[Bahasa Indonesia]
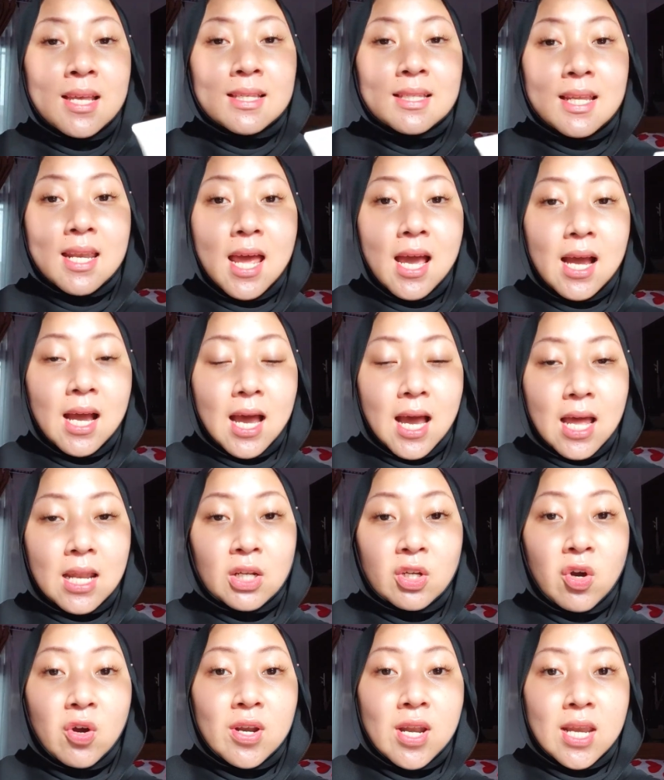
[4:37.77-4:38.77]

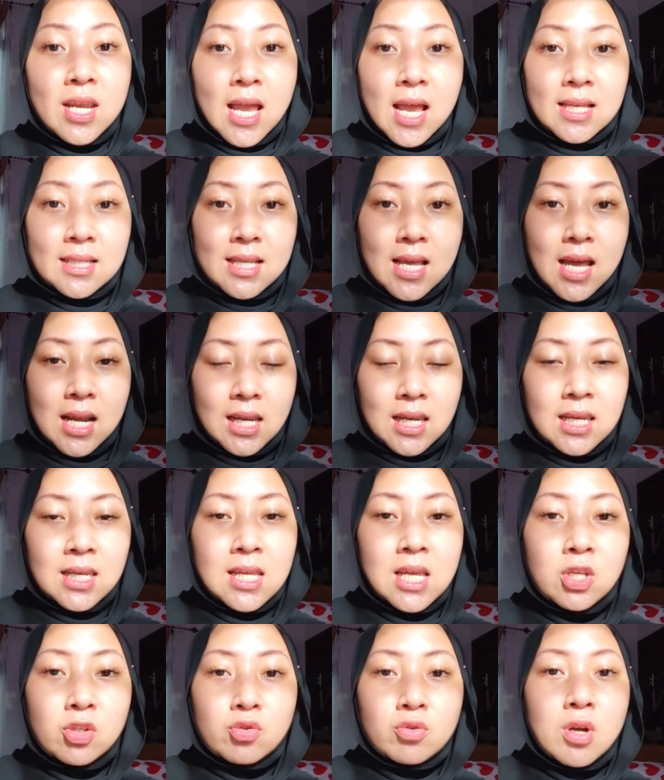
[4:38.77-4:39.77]
Sedangkan kalau dari
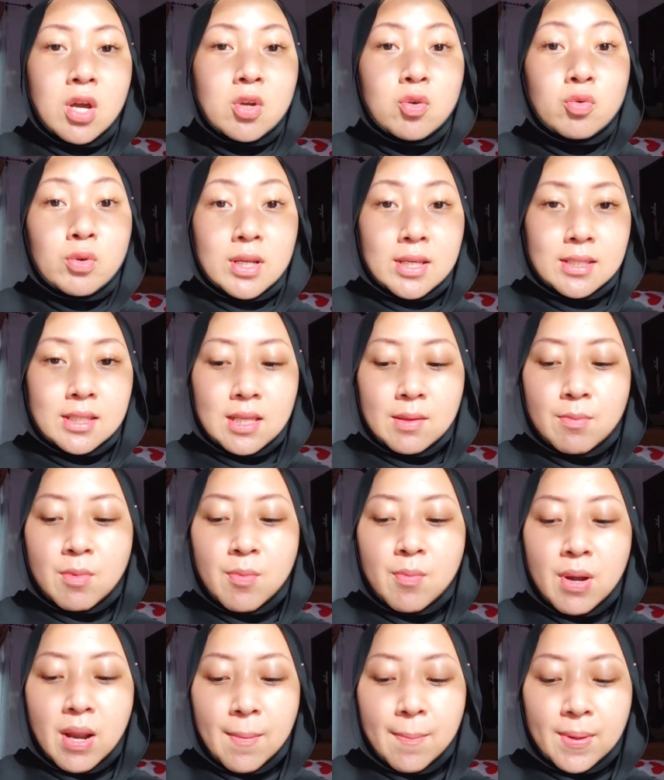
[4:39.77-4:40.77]
Azarin dia juga nulis nih
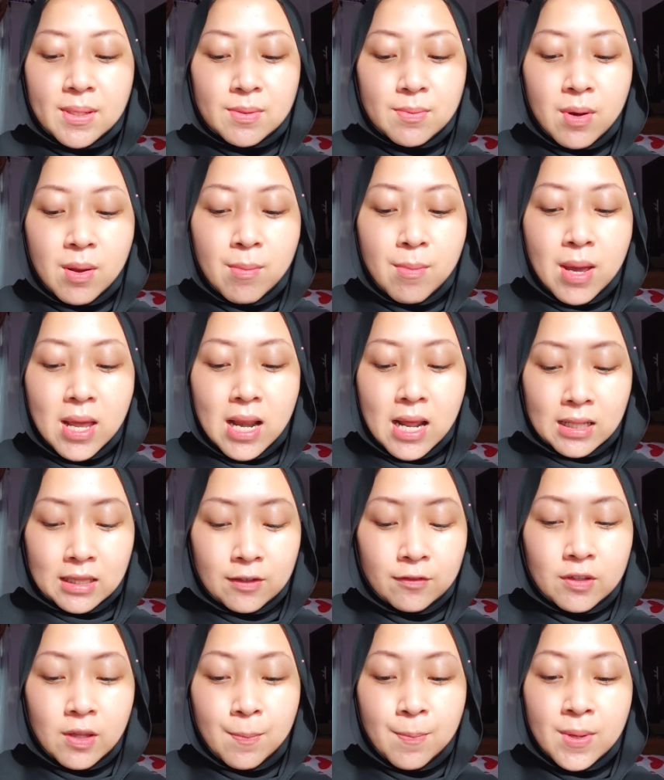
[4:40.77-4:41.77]
beberapa sebenarnya bahan
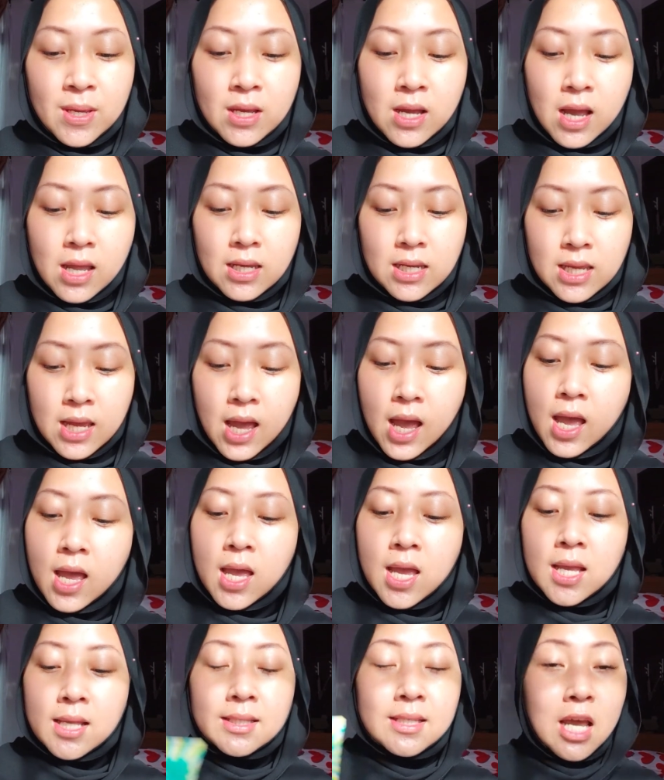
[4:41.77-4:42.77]
aktif tapi nggak dia
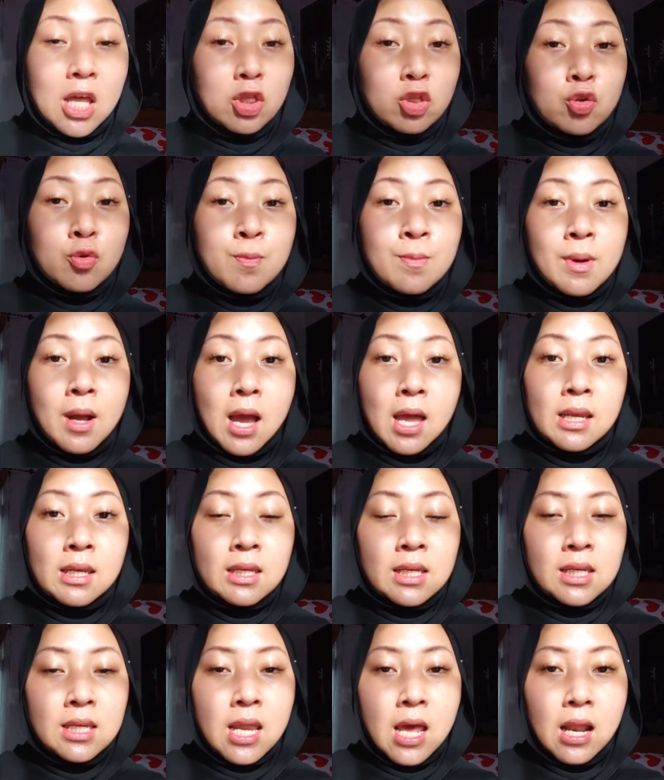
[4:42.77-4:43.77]

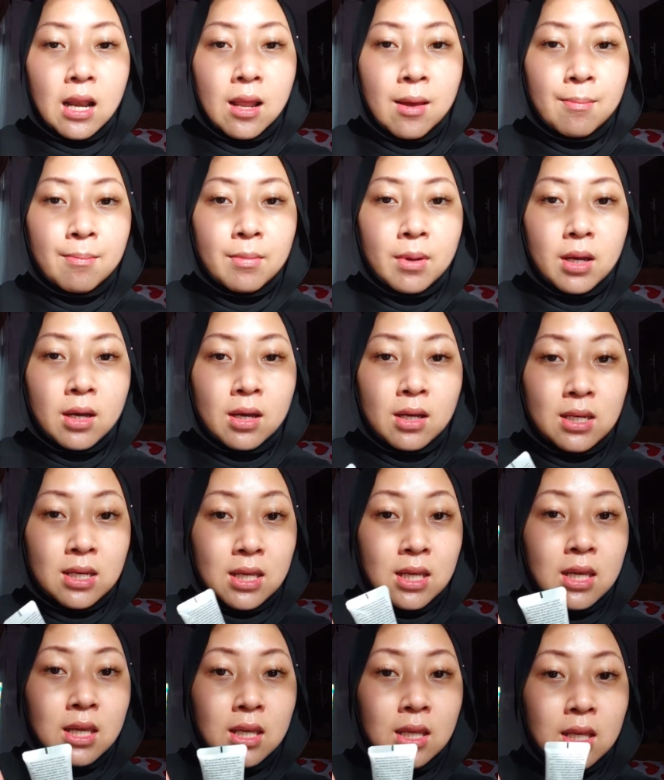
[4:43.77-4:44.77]
cantumkan di dalam uh,
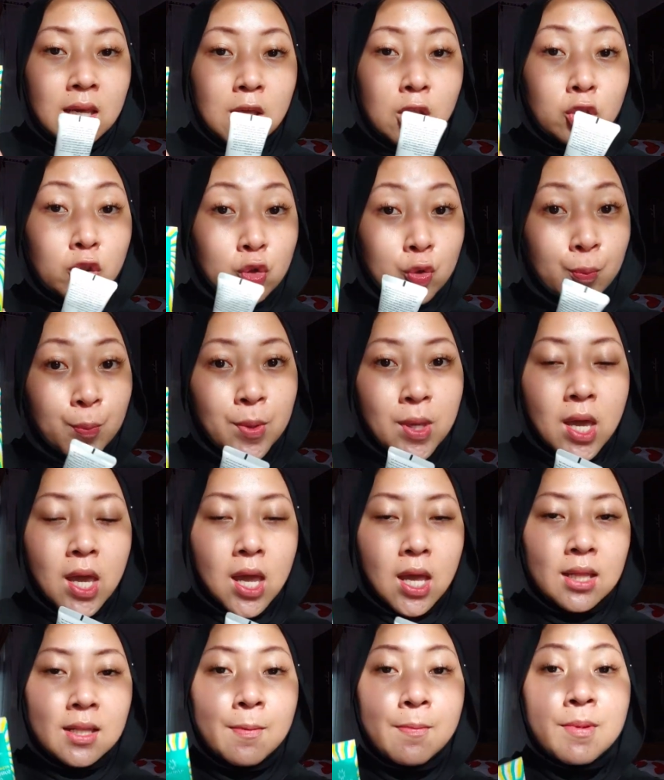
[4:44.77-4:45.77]
di tube
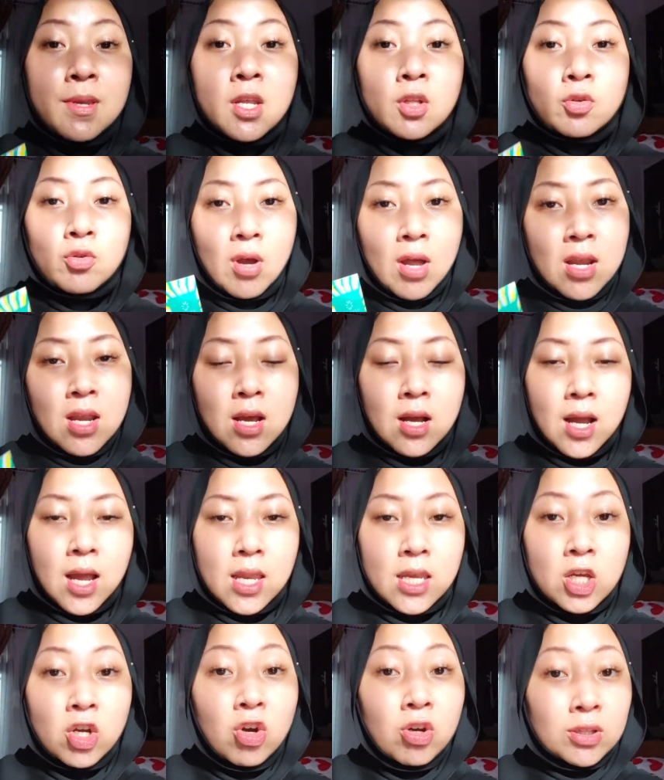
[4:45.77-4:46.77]
ya, tapi dia tuh ada
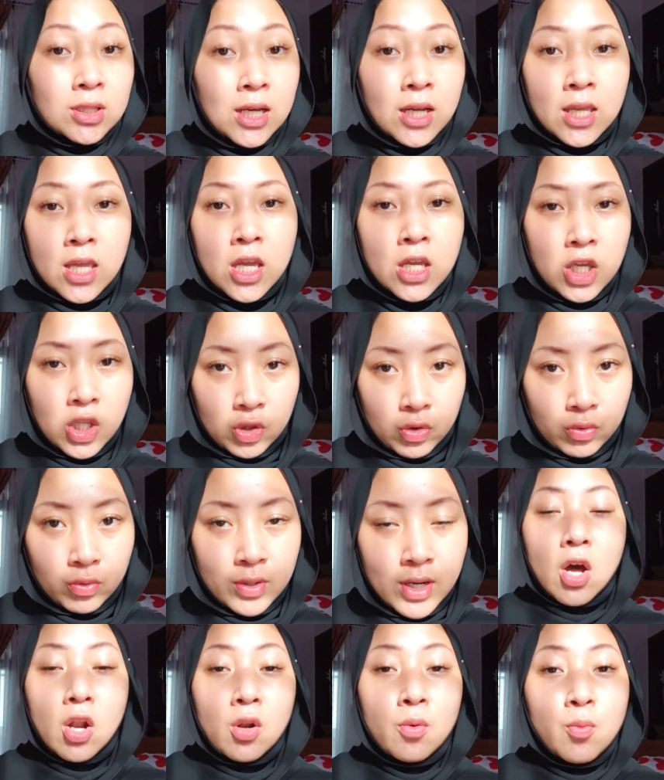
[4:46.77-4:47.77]
kayak di kotaknya
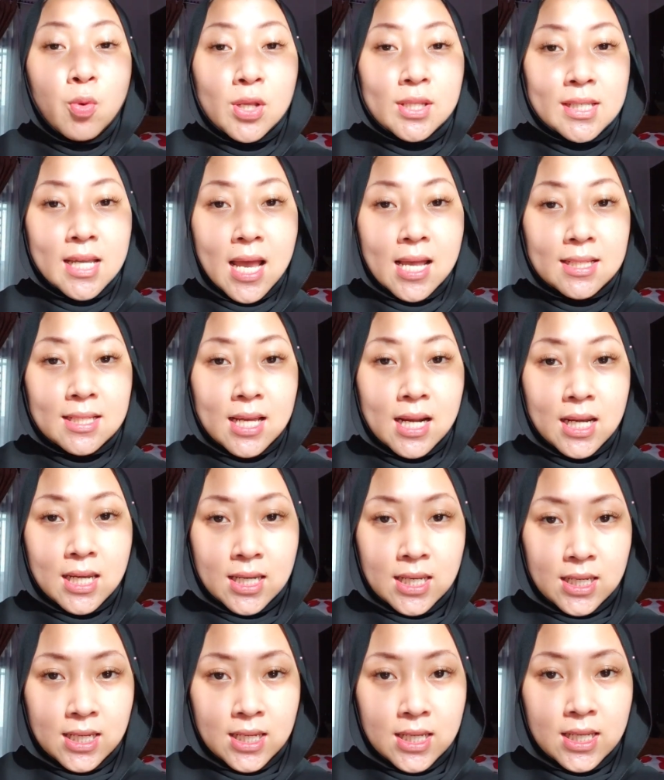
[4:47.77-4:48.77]
gitu. Kalau buat si
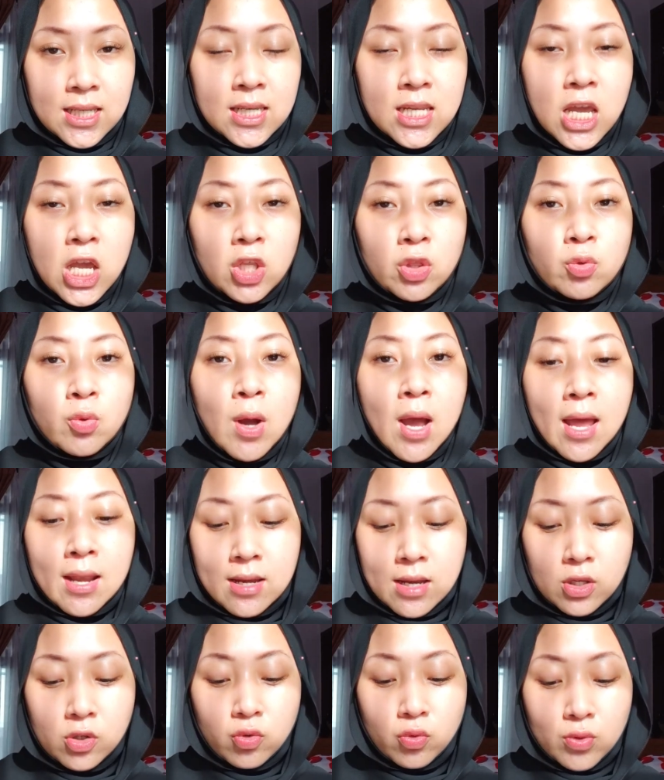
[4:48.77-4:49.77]
Azarin ini dia itu
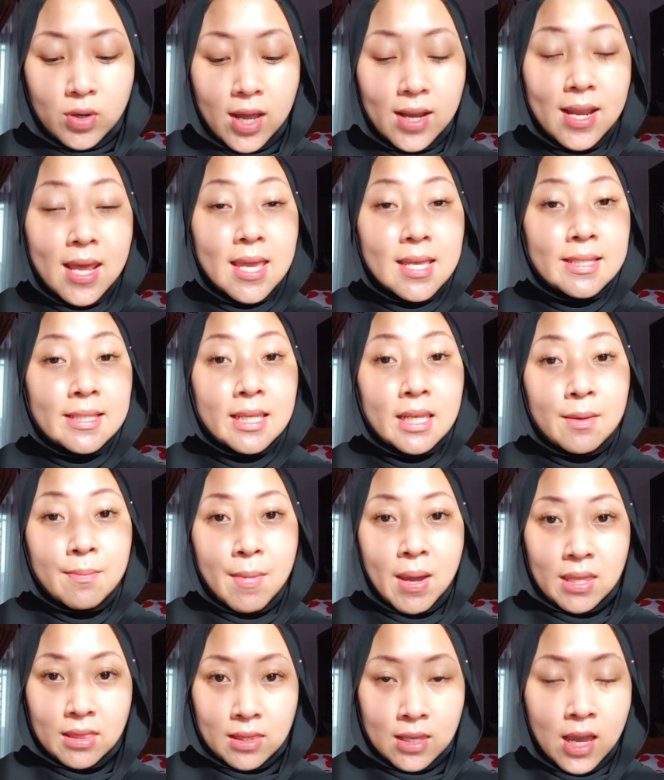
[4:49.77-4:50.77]
ada juga
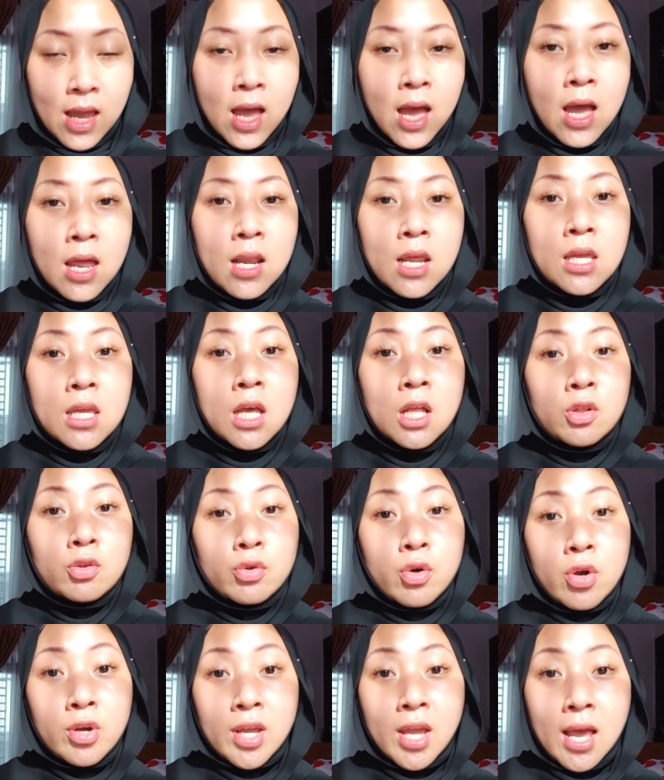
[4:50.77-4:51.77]
niacinamide-nya, ada
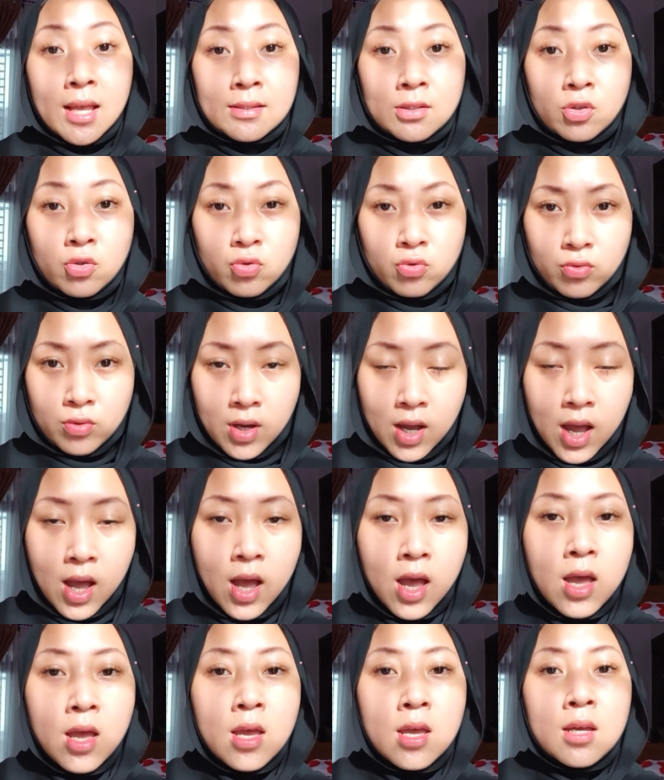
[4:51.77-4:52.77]
hyaluronic acid
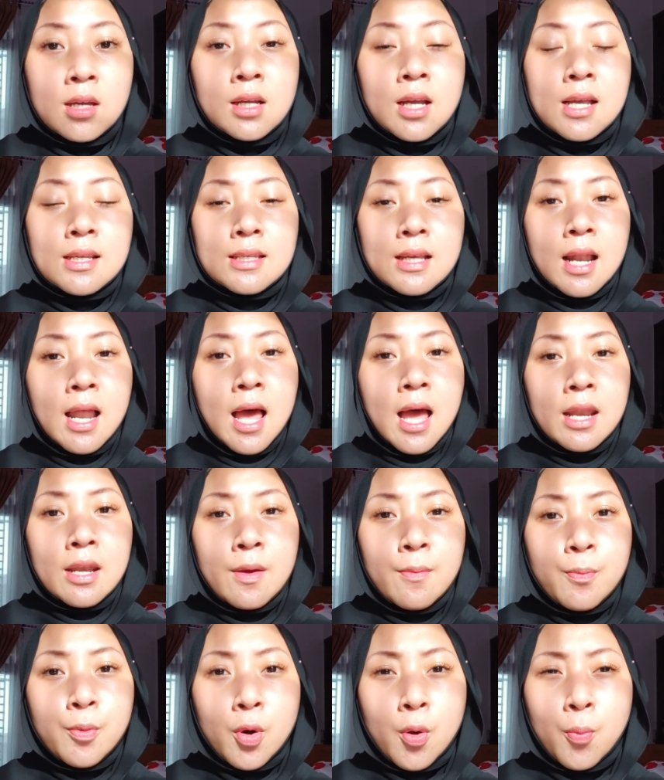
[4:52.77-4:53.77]
juga, nggak salah
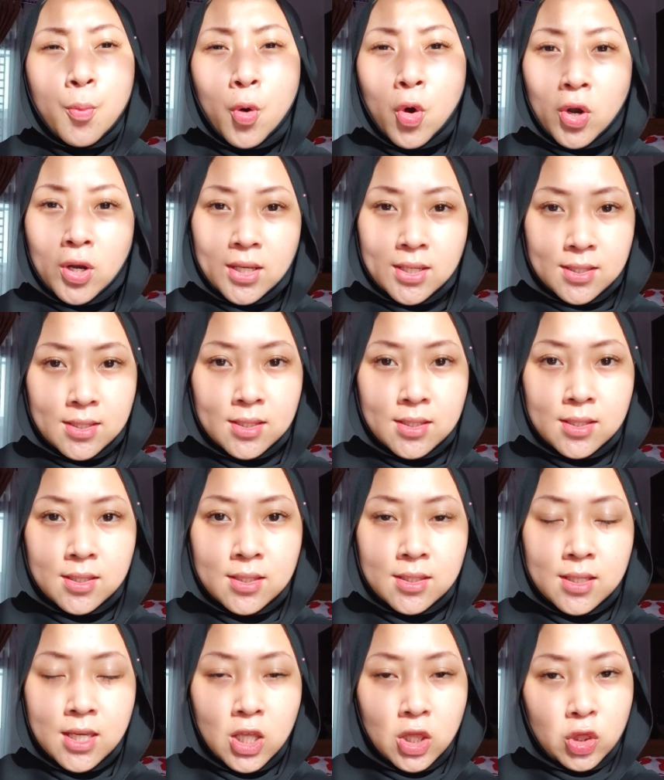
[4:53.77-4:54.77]
ada
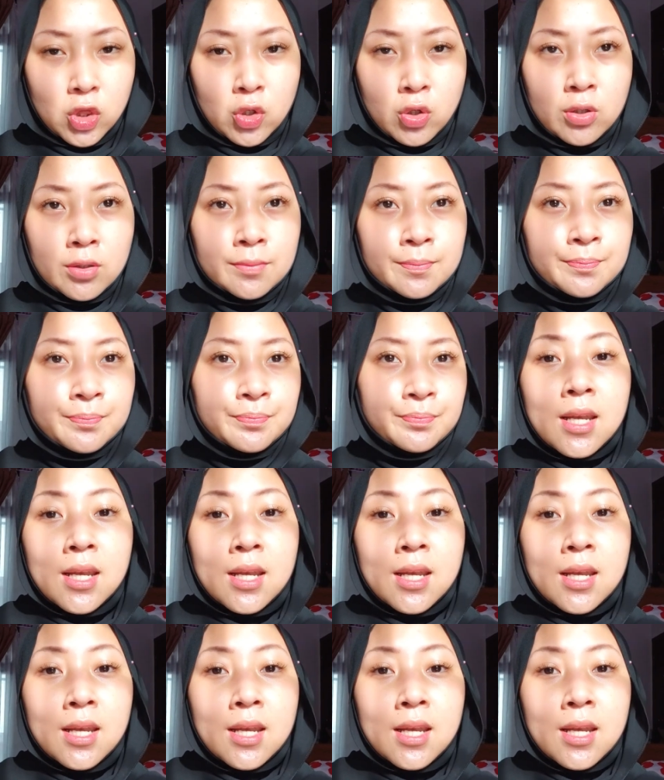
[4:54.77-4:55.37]
propolis gitu.